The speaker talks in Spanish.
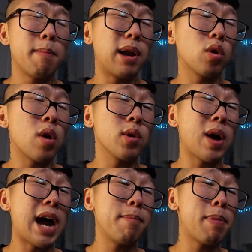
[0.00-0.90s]
Pero
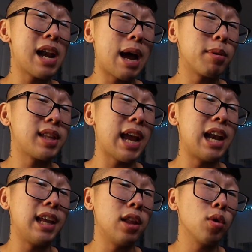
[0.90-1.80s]
cuando hay palabras de
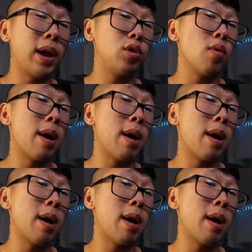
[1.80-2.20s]
aliento en tu